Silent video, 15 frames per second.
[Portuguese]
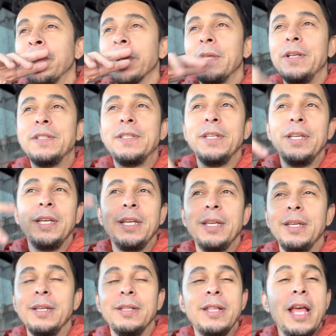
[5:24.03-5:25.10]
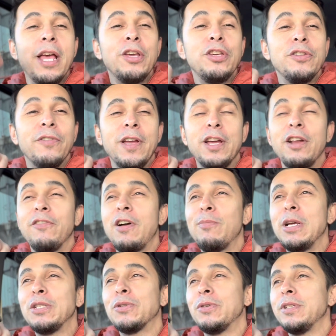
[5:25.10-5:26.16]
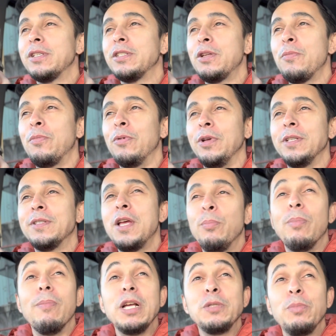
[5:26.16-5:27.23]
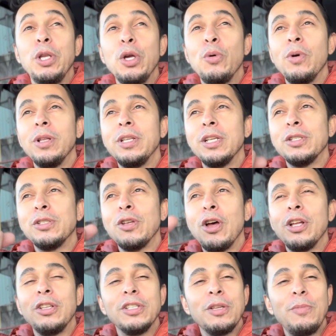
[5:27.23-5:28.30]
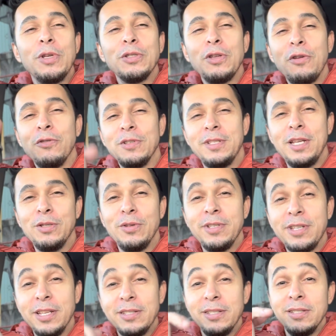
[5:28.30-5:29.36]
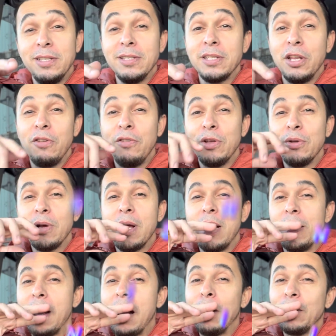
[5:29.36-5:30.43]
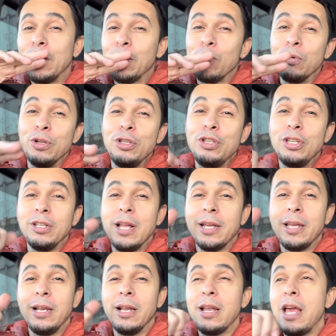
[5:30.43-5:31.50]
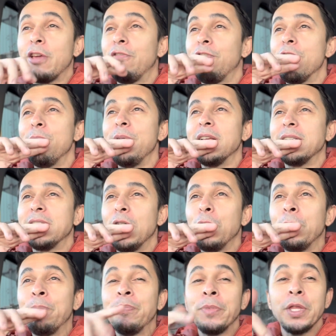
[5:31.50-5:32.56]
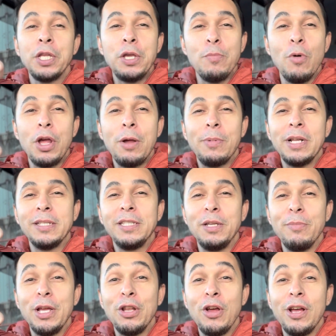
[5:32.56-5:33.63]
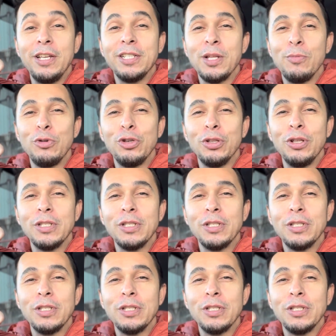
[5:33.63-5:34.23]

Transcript: E se der, a gente vai gravar mais coisas depois. Mas por enquanto é só. Deus abençoe vocês. Não esqueça de se inscrever no canal, de curtir, daquele like firmezão. E bora pra cima. É nóis. Tamo junto.